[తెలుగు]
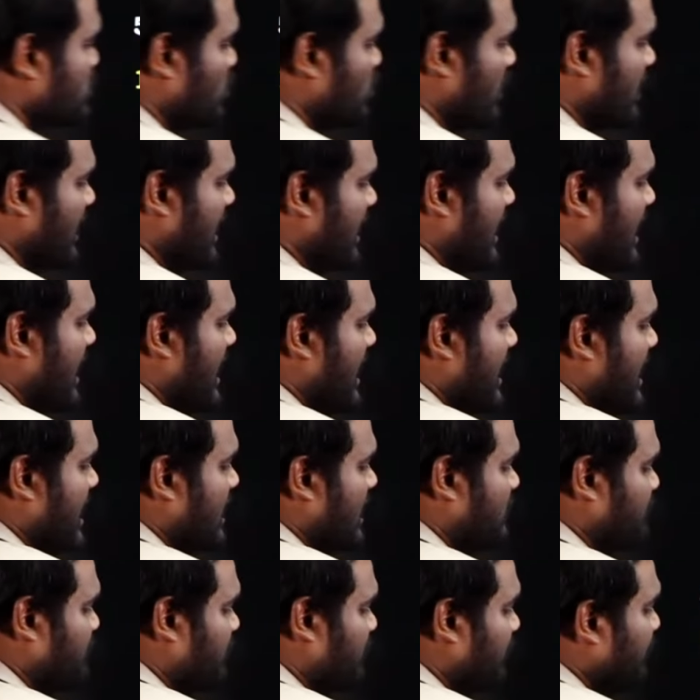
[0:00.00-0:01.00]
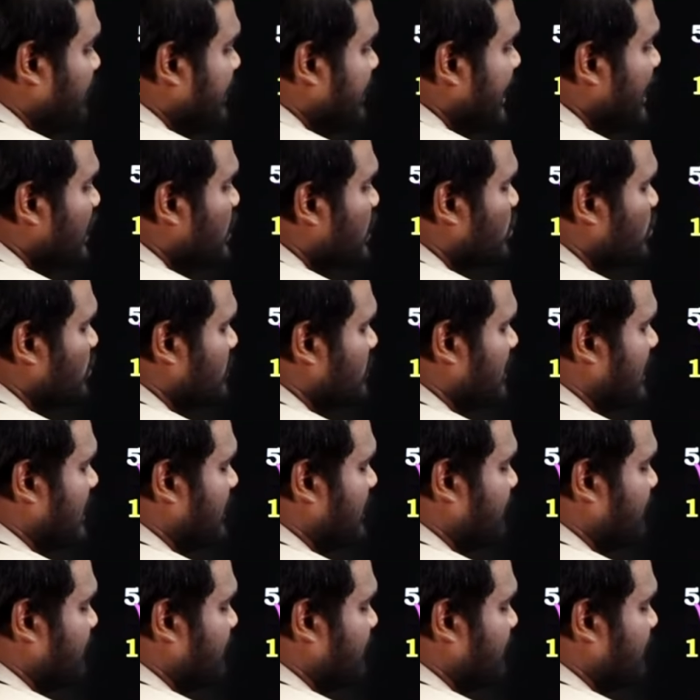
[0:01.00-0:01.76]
చూడండి ఇది ఫిఫ్టీ టూ ఉంది